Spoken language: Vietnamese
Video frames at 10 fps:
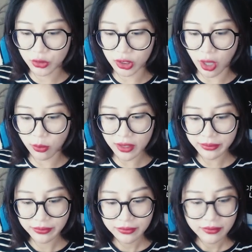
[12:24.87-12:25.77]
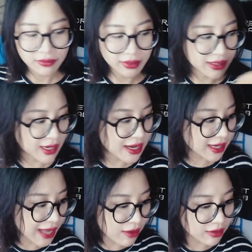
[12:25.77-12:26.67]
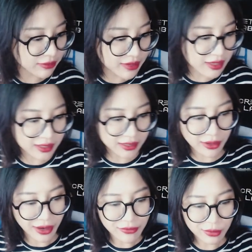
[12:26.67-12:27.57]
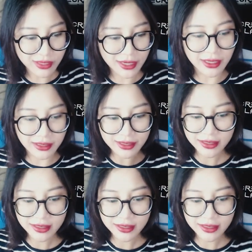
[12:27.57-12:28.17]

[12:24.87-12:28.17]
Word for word: truyền thống lắm mình rất là đề cao cái việc là kiểu hạnh phúc gia đình ấy